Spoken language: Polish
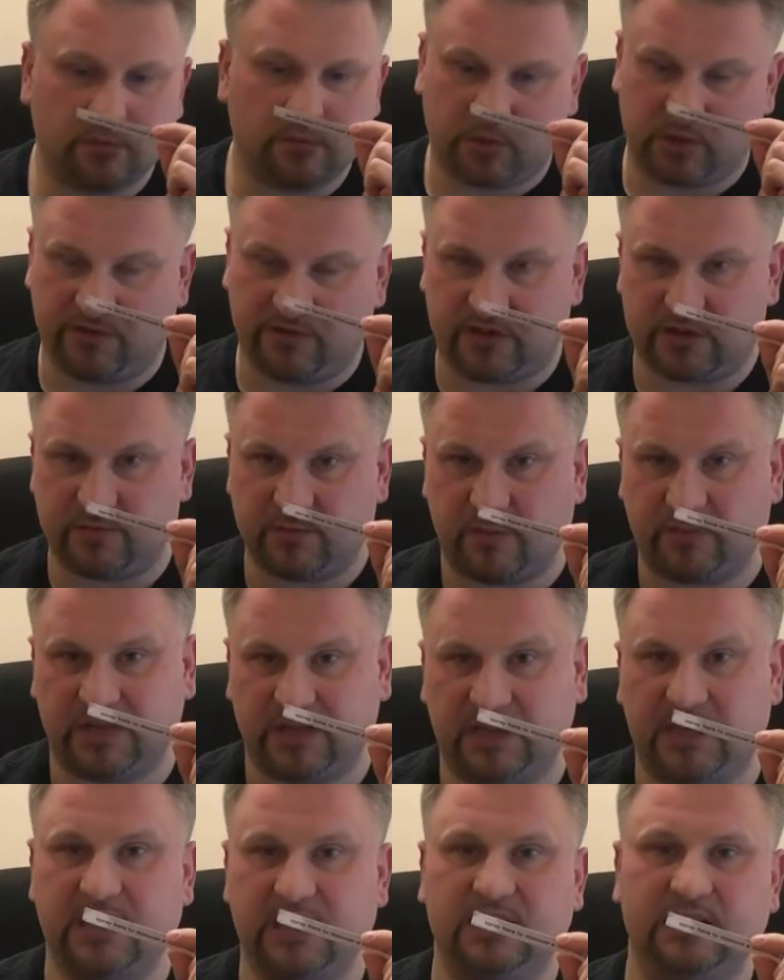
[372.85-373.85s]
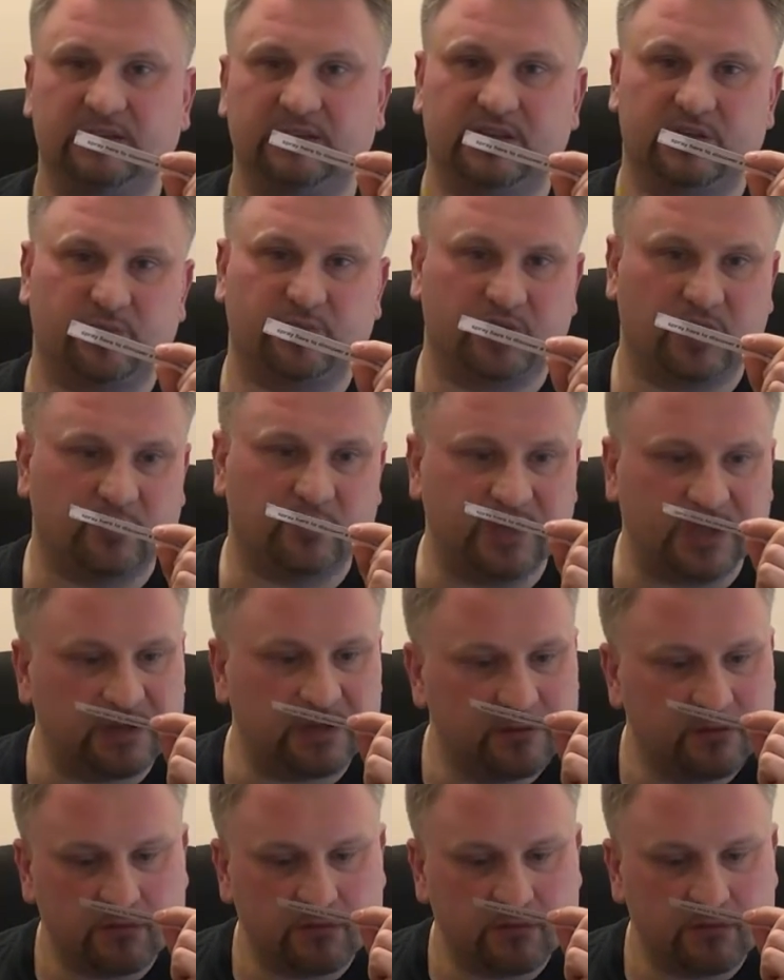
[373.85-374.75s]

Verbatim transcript: ponieważ mam taki jeden też podobny.